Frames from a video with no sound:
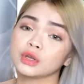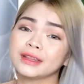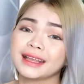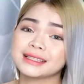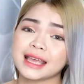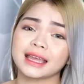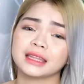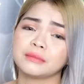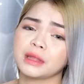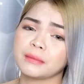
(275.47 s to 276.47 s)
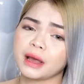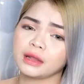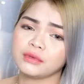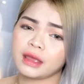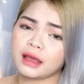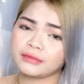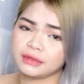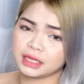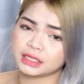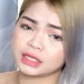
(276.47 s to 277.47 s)
next item naman, we have
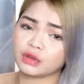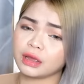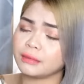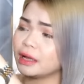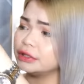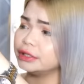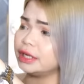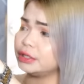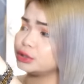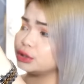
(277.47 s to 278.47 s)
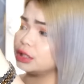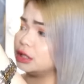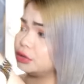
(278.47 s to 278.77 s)
this. Ito kay Mother Nature din